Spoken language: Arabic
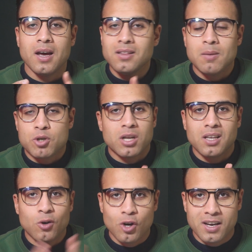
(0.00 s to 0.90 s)
انت مش
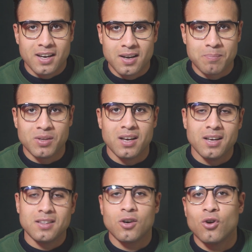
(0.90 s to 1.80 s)
هتحتاج كل الكلام
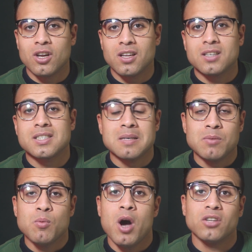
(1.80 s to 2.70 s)
ده انت كل ده
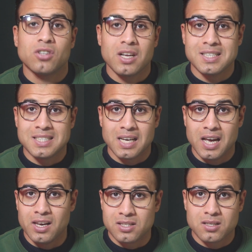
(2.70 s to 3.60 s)
هتصممه عن طريق
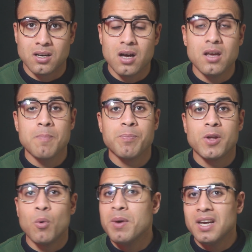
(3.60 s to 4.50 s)
الذكاء الاصطناعي
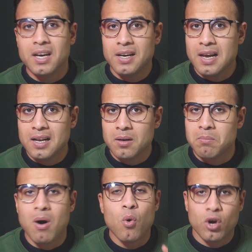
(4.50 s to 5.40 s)
ومن خلال
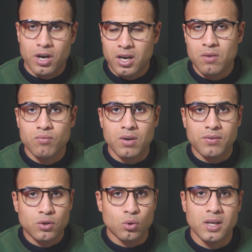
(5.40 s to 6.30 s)
موقعين في
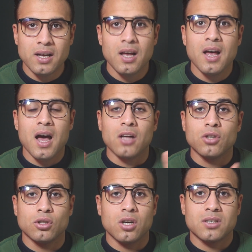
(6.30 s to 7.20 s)
الفيديو ده
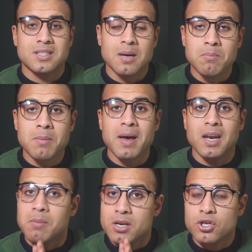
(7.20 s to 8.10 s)
هتقدر تصمم
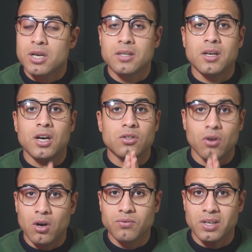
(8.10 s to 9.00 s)
انيميشن
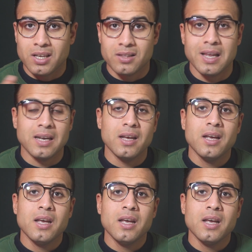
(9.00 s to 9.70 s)
احترافي جدا